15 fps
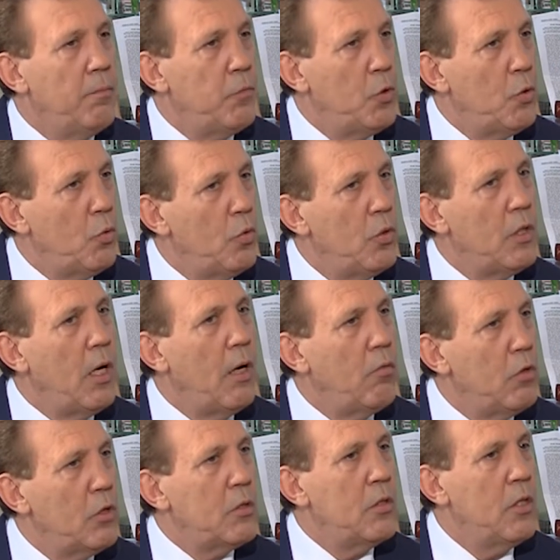ну я
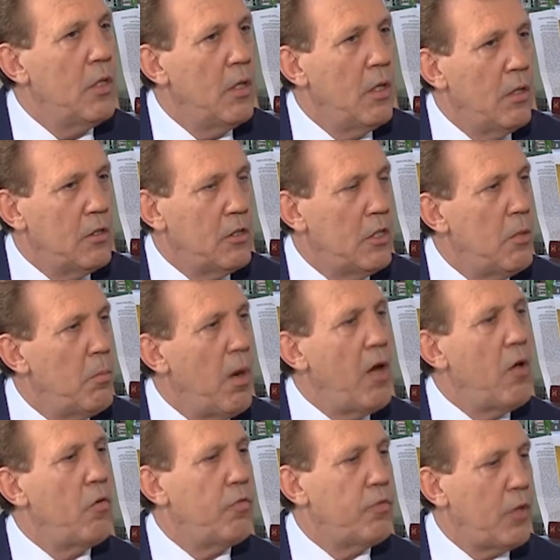вот
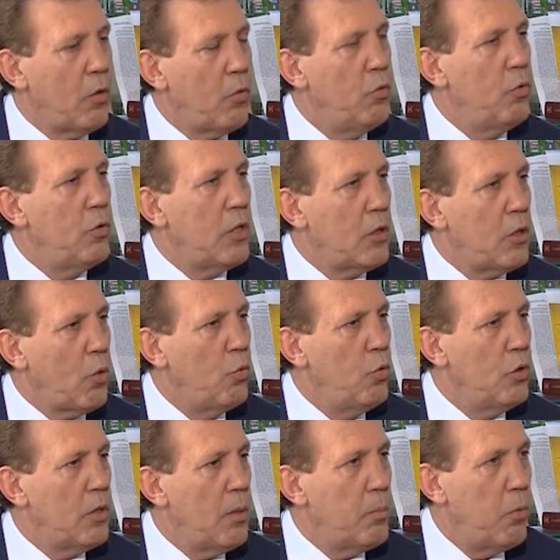снимаю в такую-то,
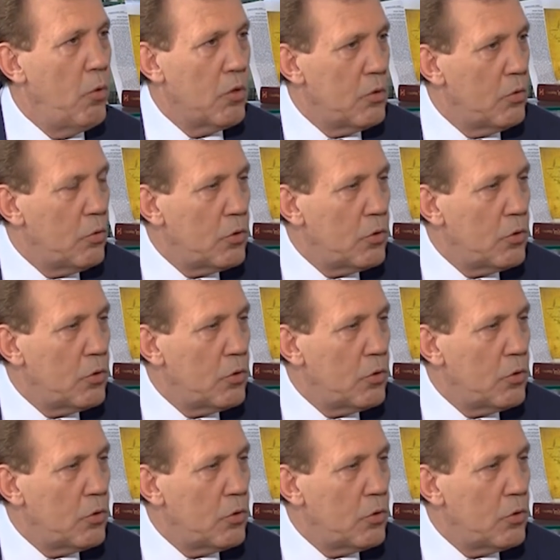такую-то пользу.